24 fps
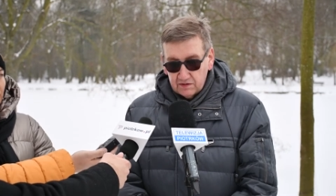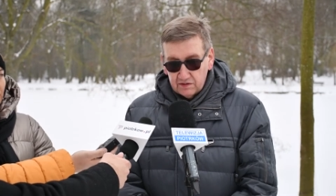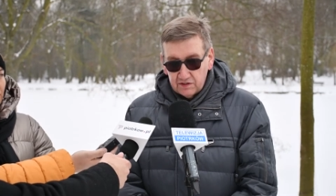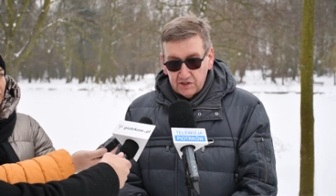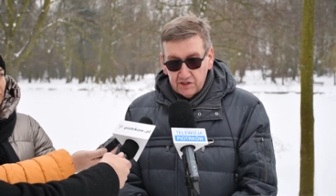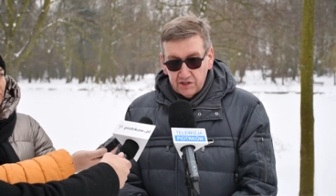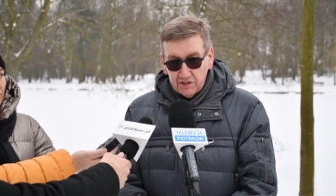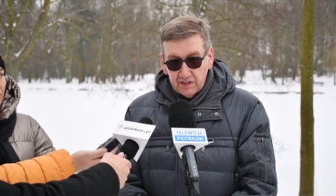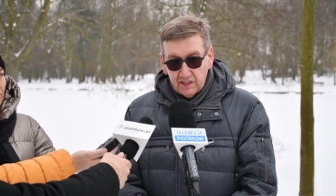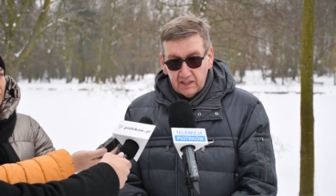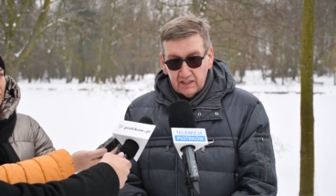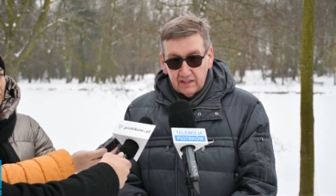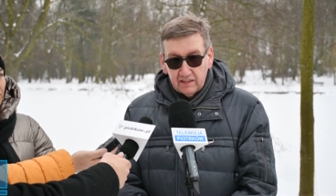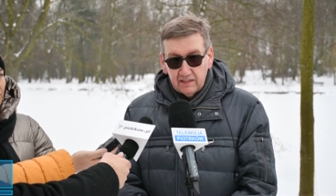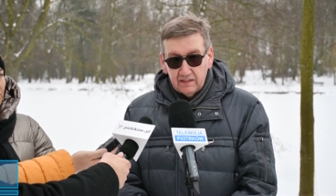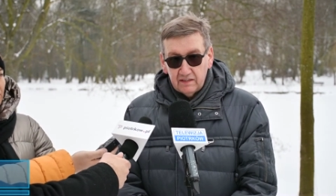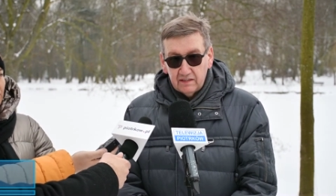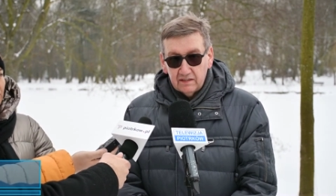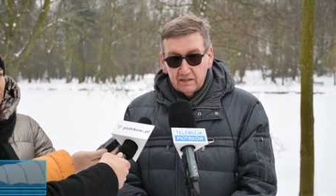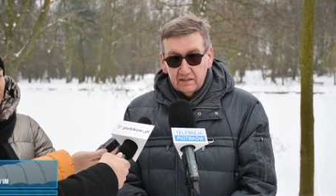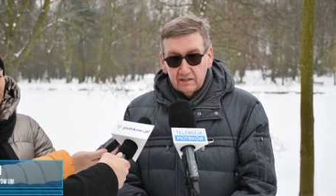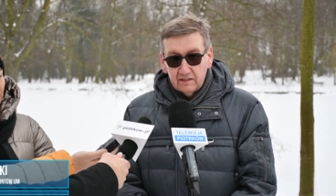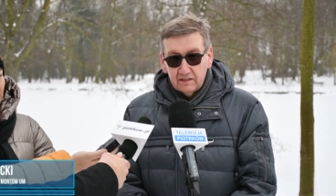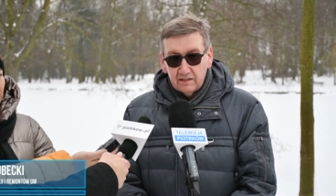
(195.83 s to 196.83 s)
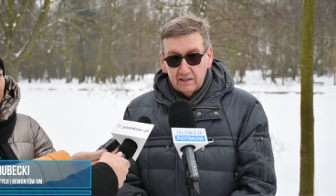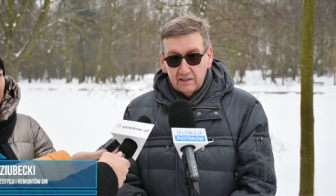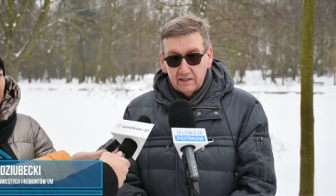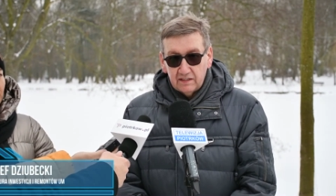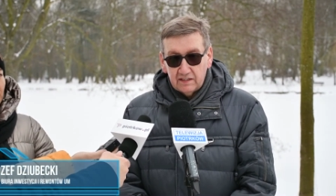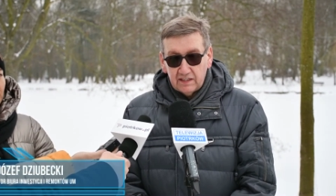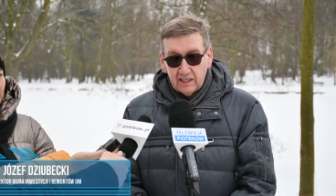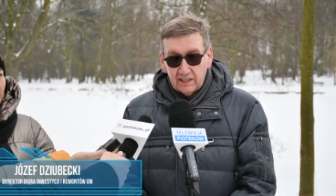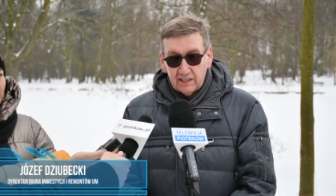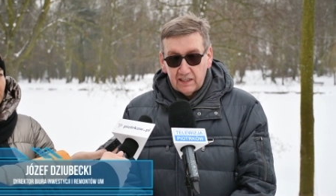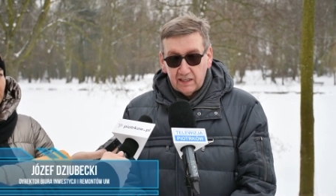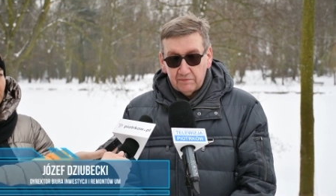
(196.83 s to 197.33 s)
Dzisiaj,
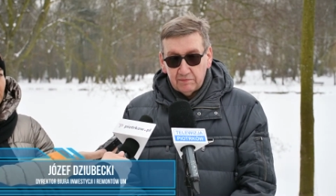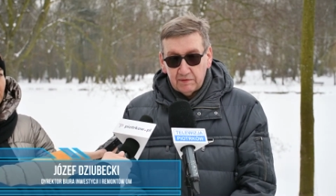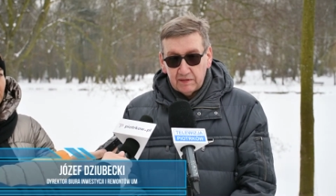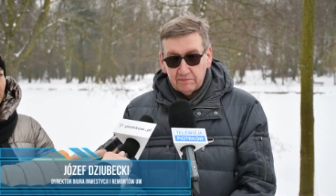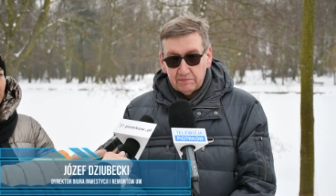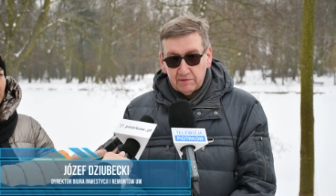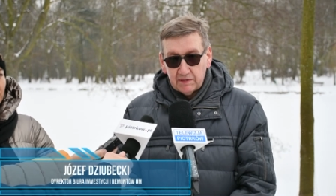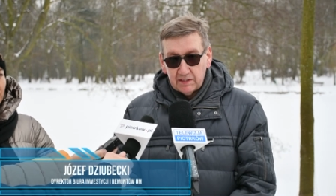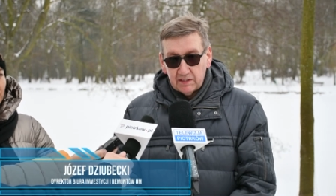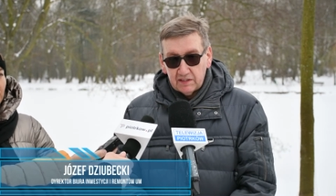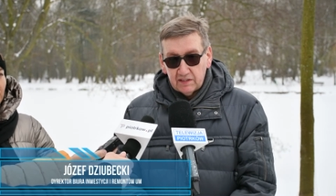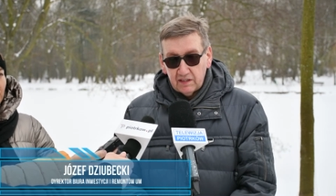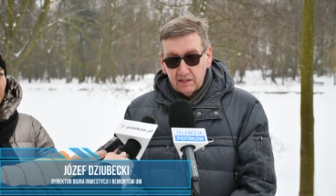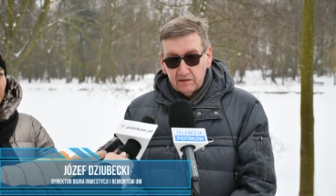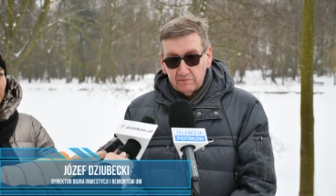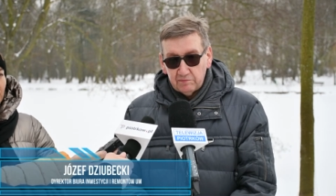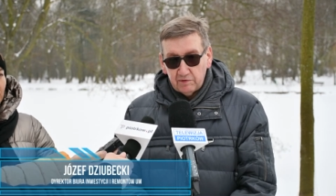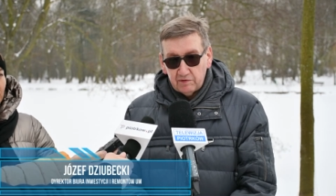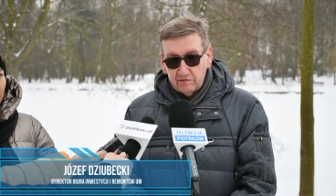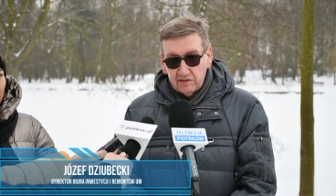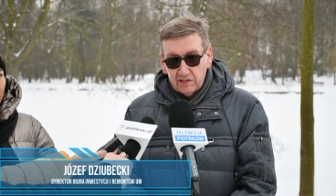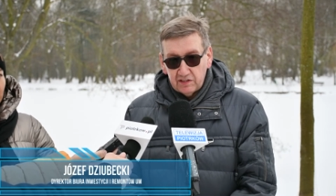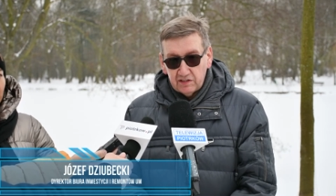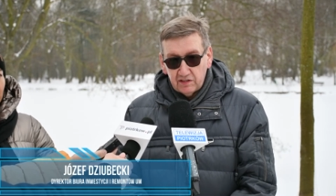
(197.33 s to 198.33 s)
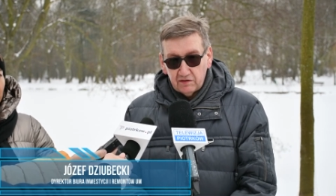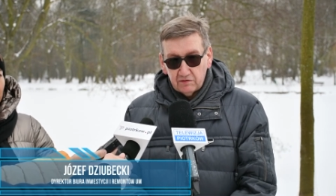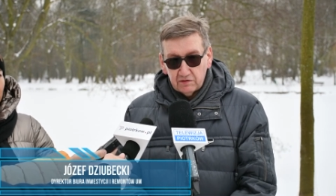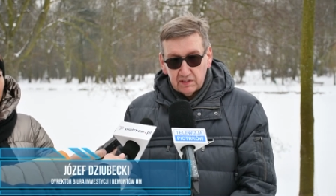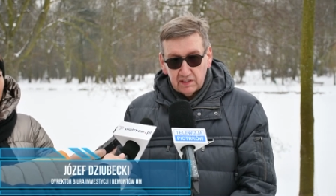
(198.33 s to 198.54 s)
tak jak pan prezydent powiedział,